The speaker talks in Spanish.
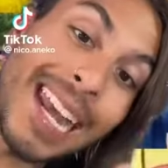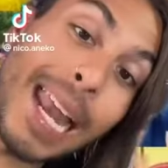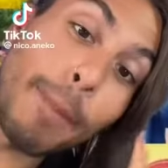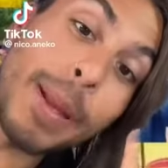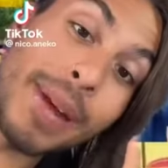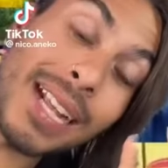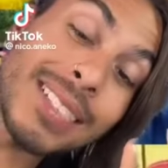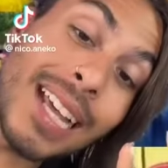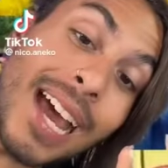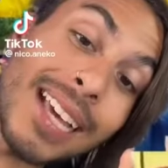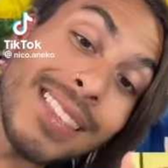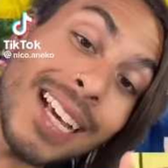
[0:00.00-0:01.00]
La primera es que
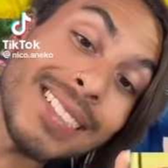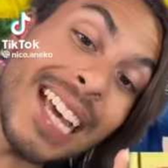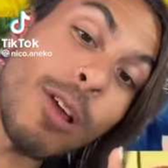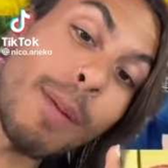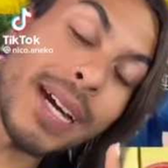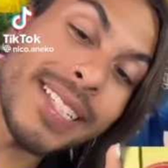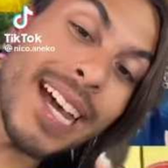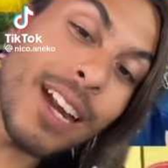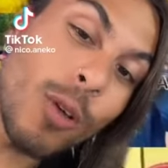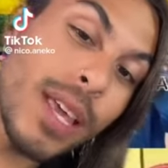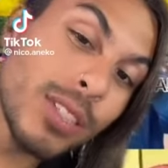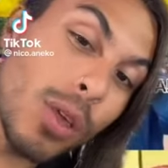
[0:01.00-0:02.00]
la gente que salió a
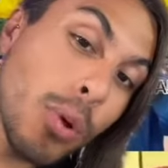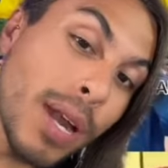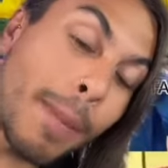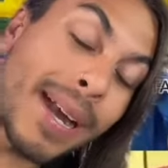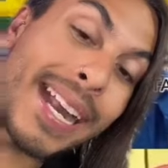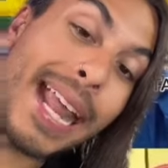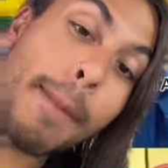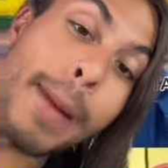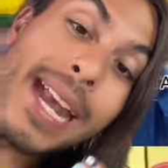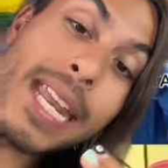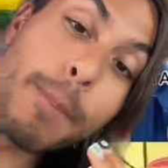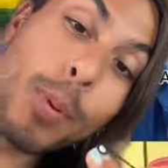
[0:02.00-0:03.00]
marchar lo hizo de una manera
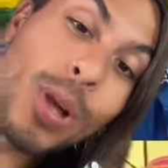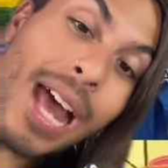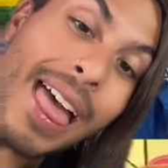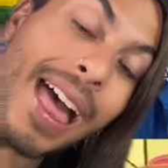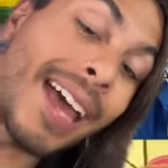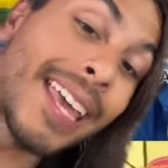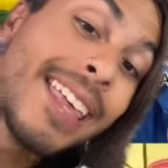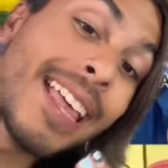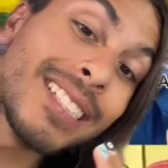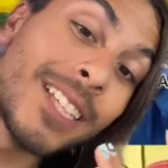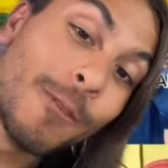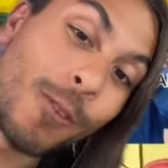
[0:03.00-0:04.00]
manipulada y
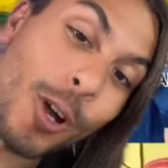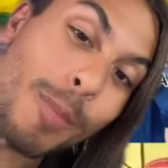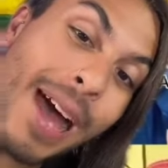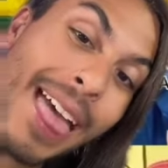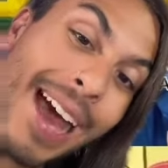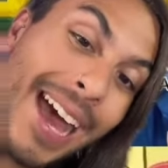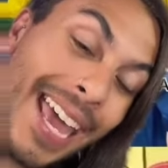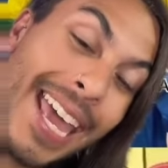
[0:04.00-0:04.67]
desinformada.